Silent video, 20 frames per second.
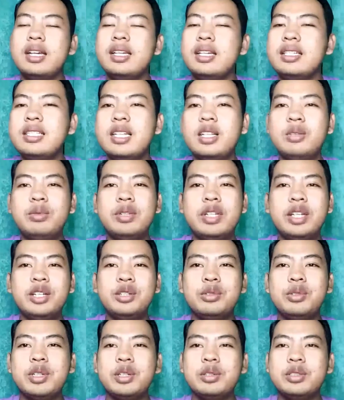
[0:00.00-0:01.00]
Hai
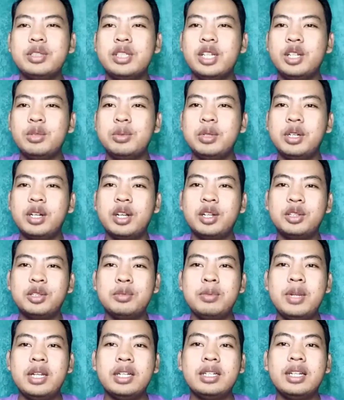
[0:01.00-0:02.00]
assalamualaikum warahmatullahi
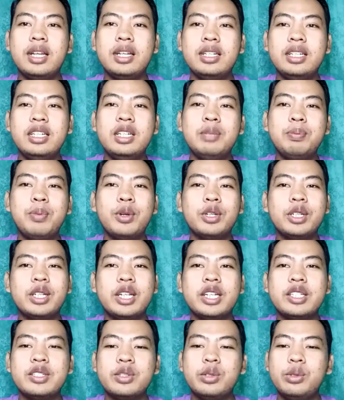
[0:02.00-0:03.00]
wabarakatuh Balik lagi di
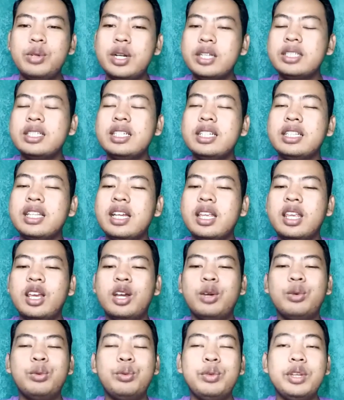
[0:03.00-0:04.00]
podcast Ruang
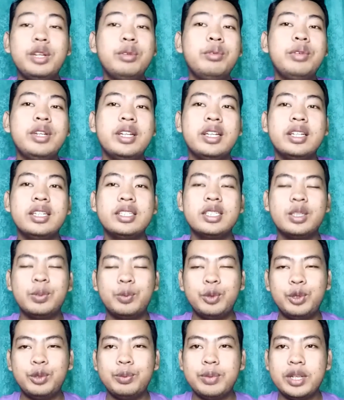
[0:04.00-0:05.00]
Ceritanya Win-Win
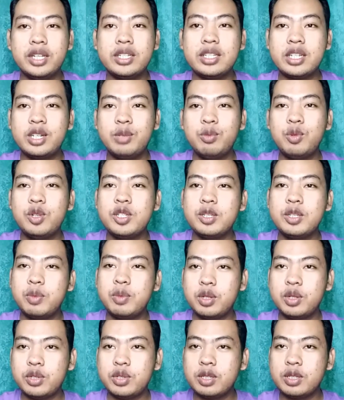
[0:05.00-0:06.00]
10 Mei
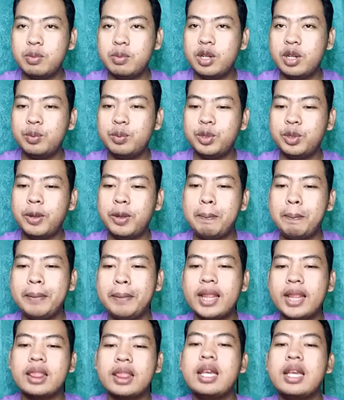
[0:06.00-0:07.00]
1994
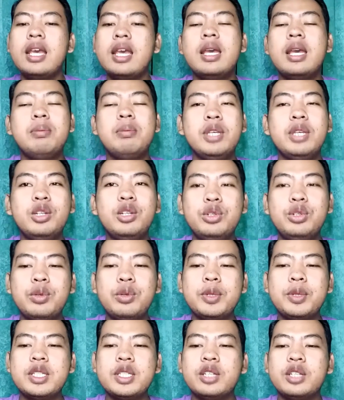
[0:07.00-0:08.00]
Minggu
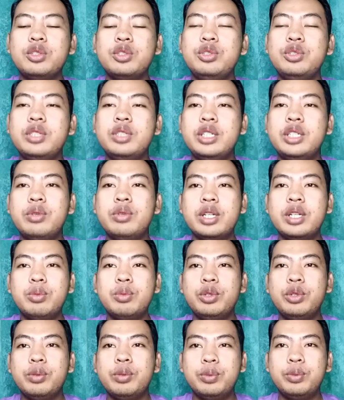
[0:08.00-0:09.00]
21 Juni
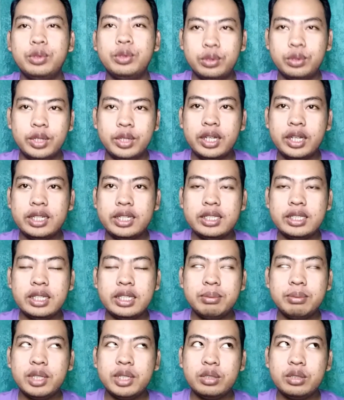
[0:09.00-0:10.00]
2020
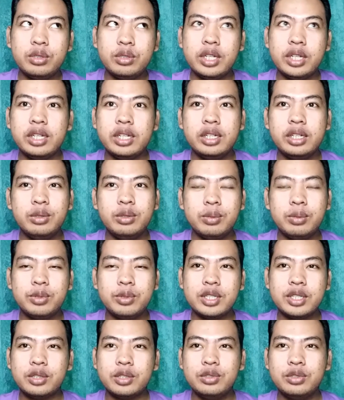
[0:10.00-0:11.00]
Edisi eh, Minggu ya
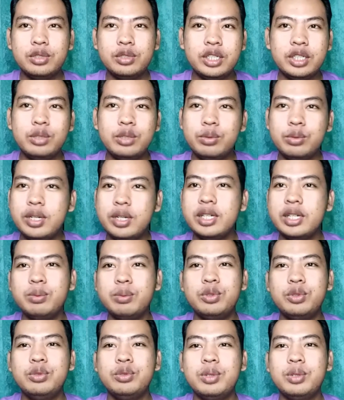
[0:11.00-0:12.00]
21 Juni
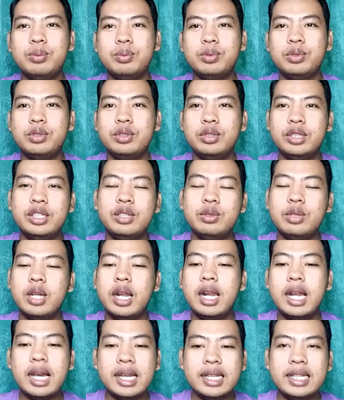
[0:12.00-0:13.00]
2020
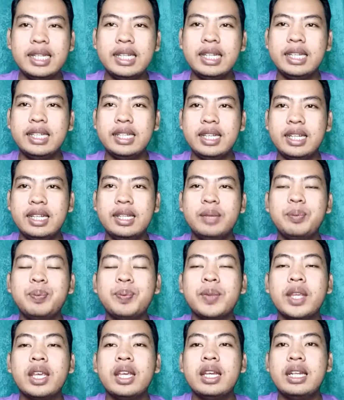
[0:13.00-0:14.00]
Diulang lagi ye.
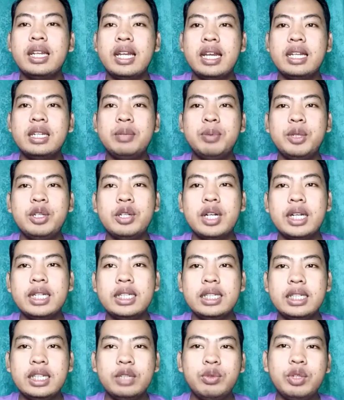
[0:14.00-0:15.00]
Nah di video
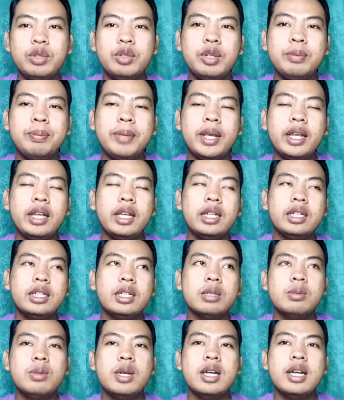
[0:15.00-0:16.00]
kali ini Win-Win
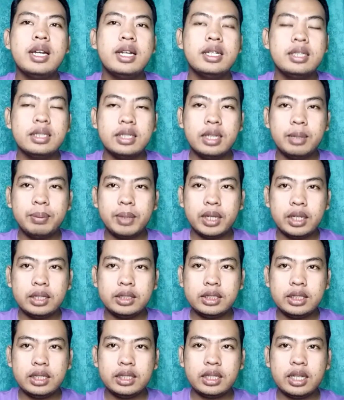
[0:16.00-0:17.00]
pengen ngebahas Nggak
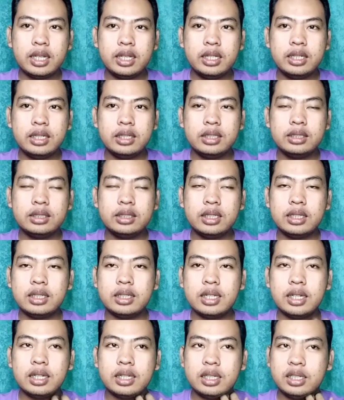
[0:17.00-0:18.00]
pengen ceritain
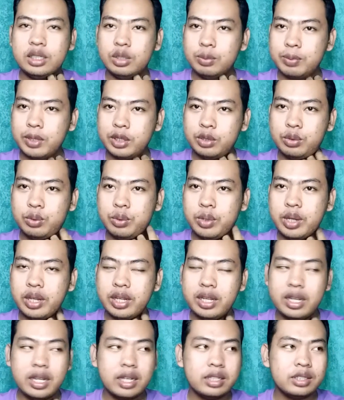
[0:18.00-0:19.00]
tentang kehidupan
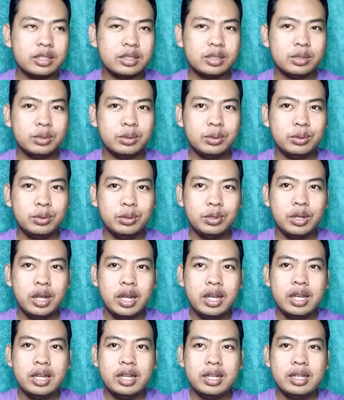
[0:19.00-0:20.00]
gue yang sungguh
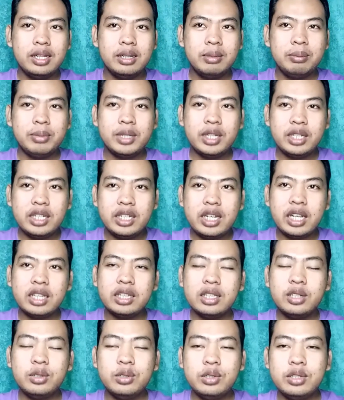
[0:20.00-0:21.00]

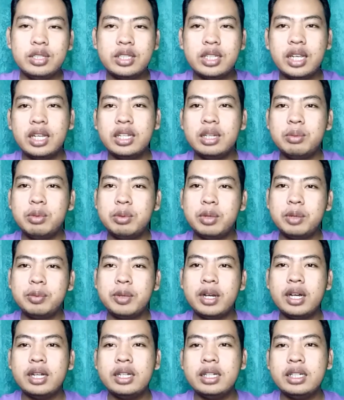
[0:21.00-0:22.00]
menyedihkan terus kayaknya
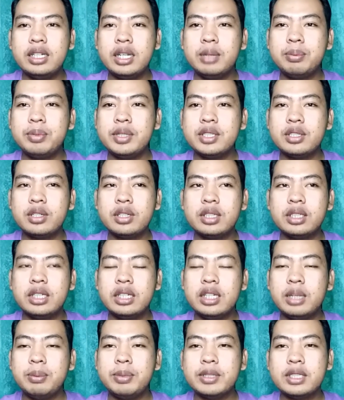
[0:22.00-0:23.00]
beberapa hari ini episode
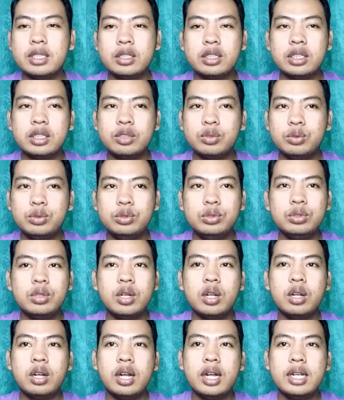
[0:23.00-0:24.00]
ini episode
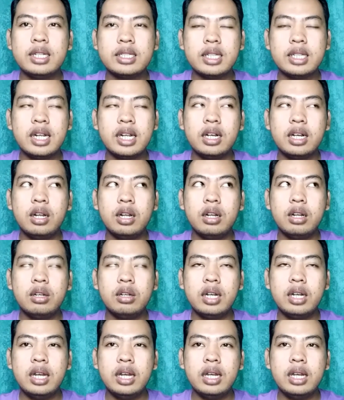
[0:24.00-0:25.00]
ketujuh kalau nggak salah
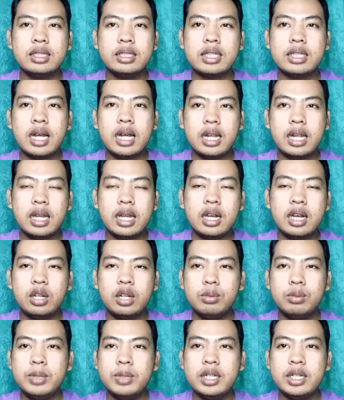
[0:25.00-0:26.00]
kalau nggak salah
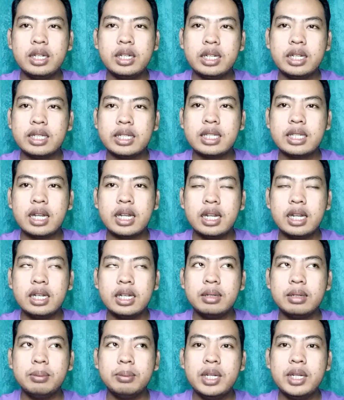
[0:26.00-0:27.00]
kalau benar ya sa
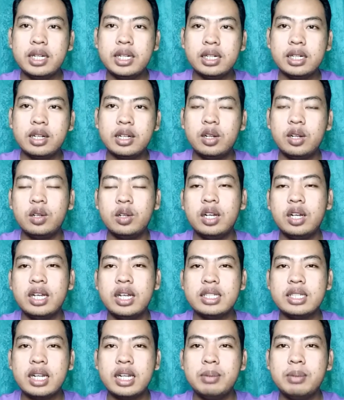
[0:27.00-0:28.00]
benar kalau
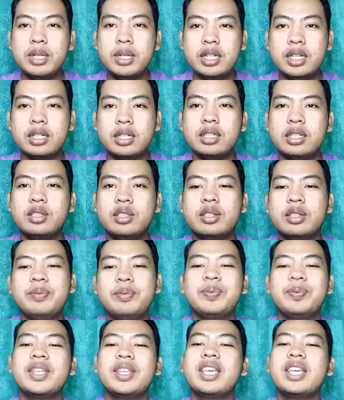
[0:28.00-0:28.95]
nggak salah benar gitu